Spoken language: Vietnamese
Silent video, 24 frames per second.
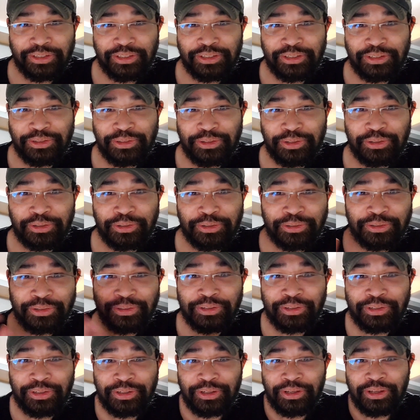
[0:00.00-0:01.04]
chưa có
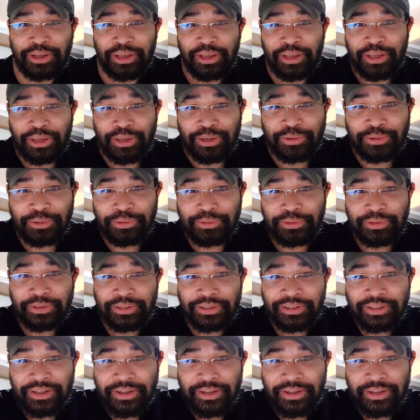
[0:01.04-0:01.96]
hiểu